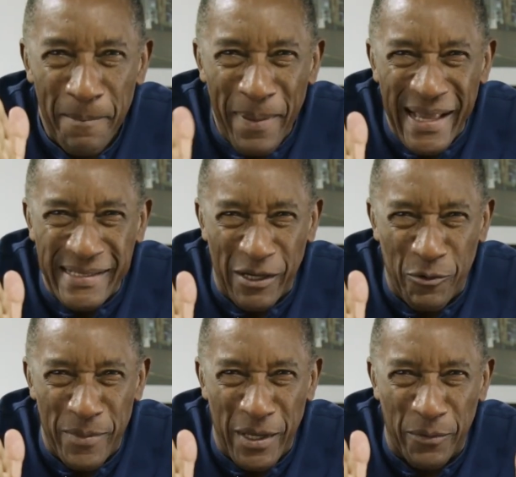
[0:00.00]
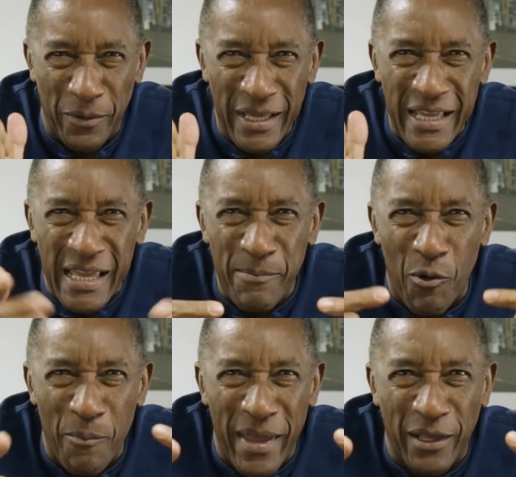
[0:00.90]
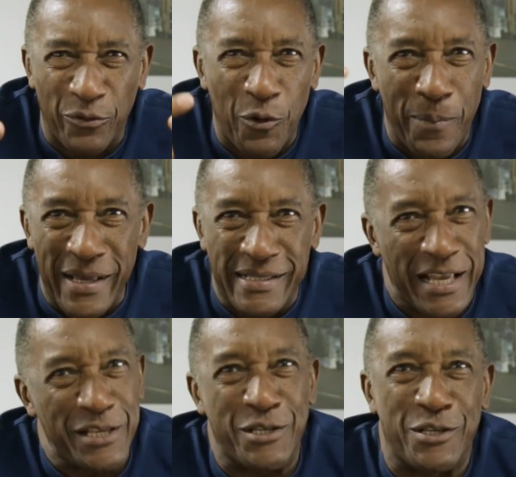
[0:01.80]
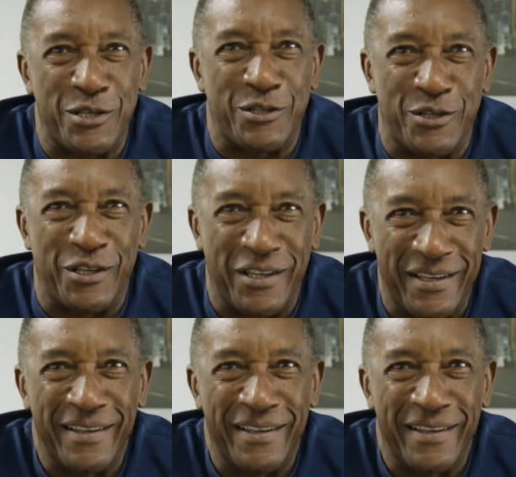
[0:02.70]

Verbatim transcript: Pensa comigo, em que momento eu pensei em desistir?